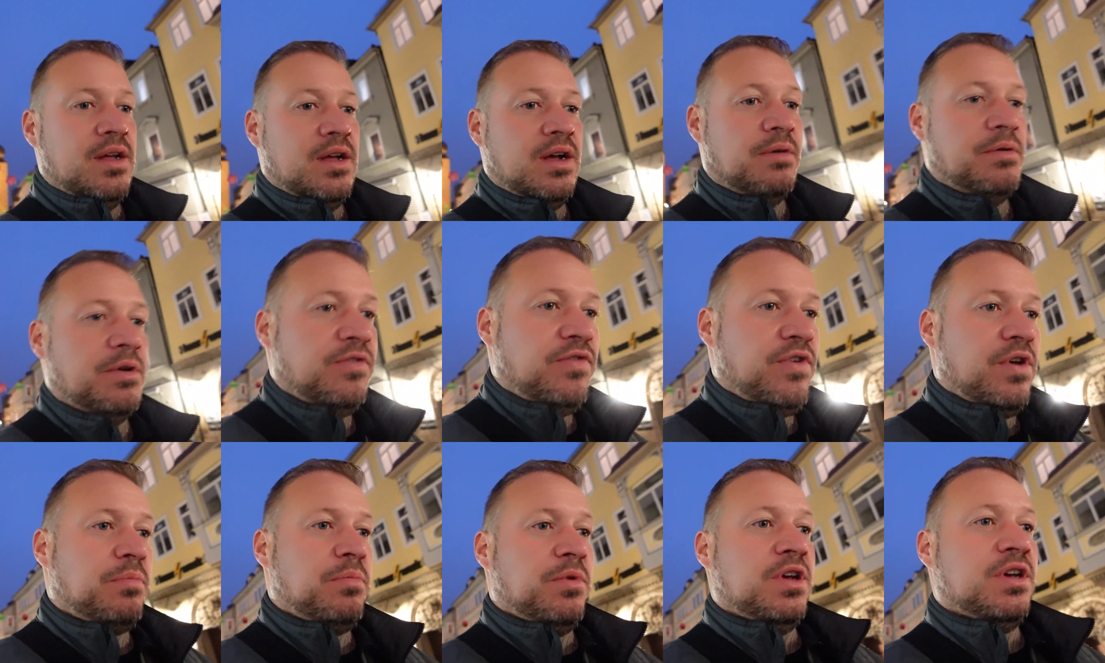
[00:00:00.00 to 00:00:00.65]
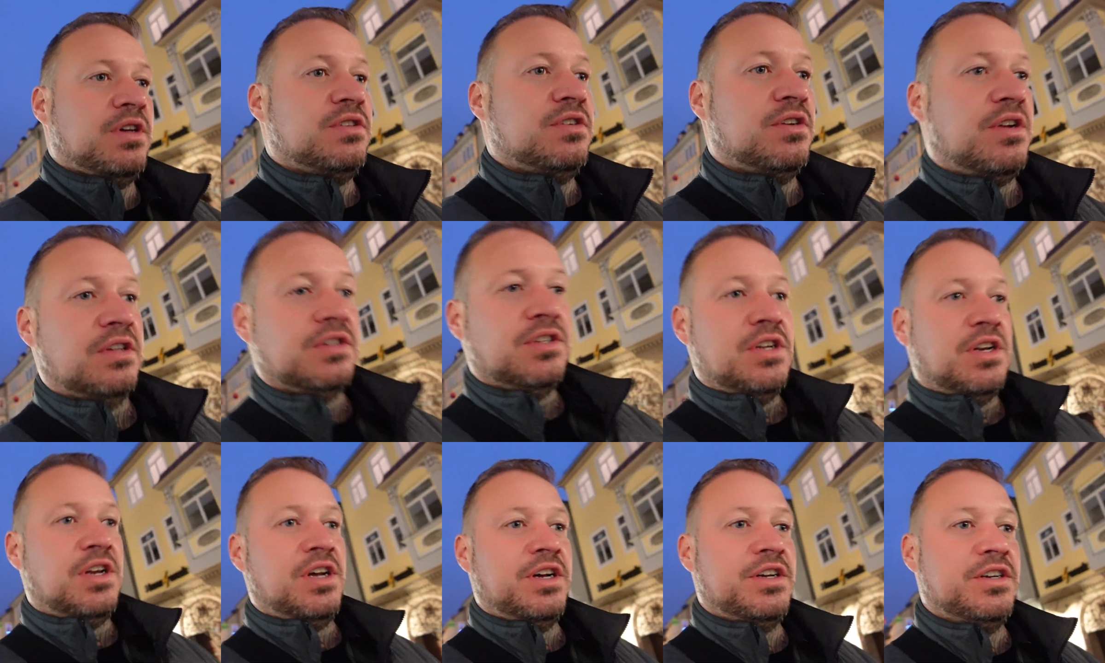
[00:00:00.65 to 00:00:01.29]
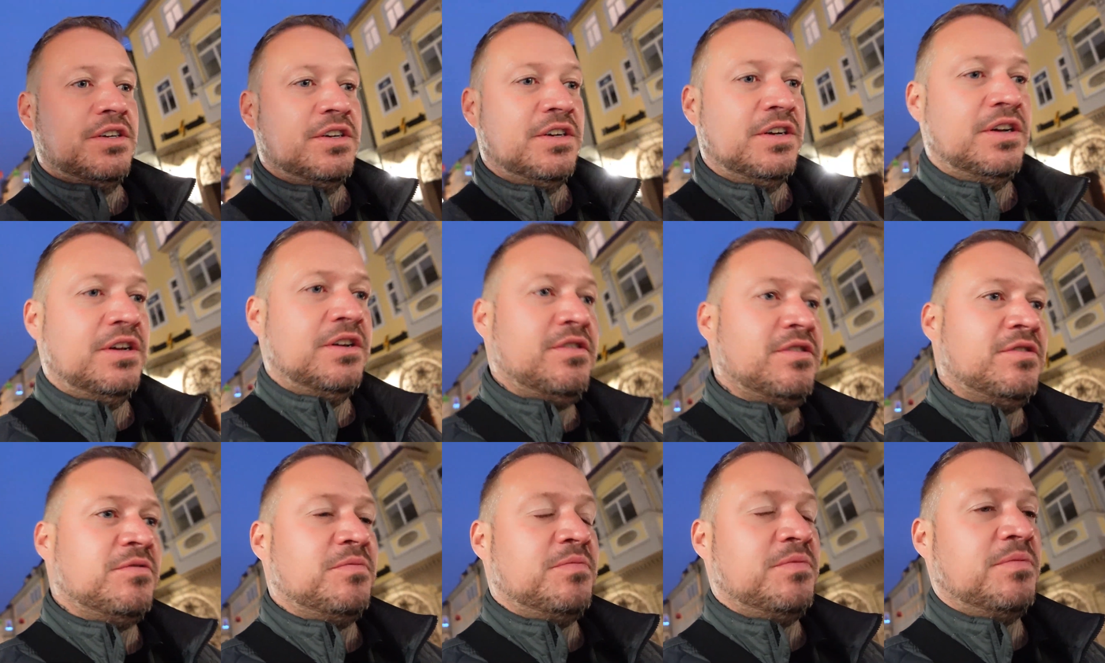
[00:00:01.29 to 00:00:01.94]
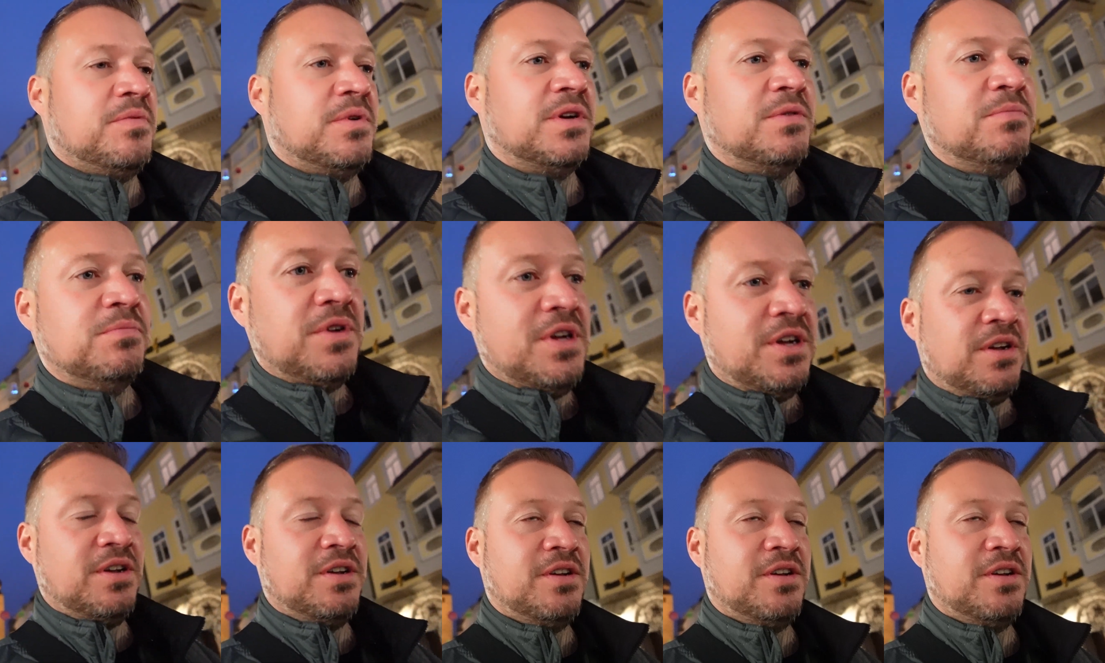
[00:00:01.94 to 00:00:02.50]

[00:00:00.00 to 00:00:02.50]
Aber ich werde mich jetzt ganz alleine mit meinem,